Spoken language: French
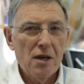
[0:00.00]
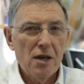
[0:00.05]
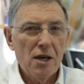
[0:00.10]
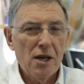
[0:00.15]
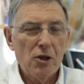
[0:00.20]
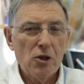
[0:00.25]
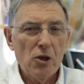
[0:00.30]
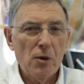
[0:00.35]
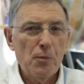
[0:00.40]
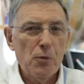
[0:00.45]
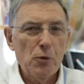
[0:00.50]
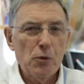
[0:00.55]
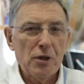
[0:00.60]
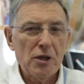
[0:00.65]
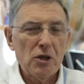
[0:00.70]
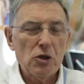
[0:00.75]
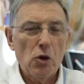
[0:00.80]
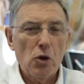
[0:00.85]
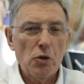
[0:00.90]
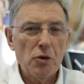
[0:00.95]
est un plus
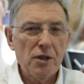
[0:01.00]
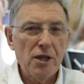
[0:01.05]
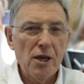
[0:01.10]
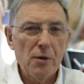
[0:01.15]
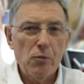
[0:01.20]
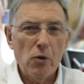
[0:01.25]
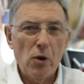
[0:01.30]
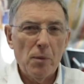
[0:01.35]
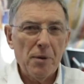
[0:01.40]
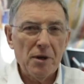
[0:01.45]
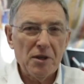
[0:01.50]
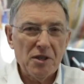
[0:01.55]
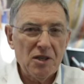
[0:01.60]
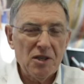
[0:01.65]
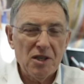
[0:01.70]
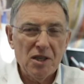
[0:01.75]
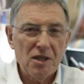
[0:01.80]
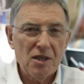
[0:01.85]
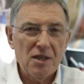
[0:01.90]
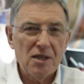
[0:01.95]
extraordinaire pour un
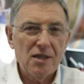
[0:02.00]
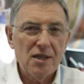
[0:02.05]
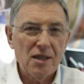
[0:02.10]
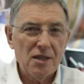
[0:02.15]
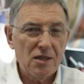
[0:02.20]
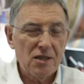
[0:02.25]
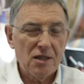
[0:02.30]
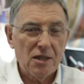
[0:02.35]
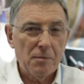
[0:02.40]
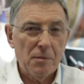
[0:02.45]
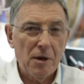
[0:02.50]
praticien qui serre ses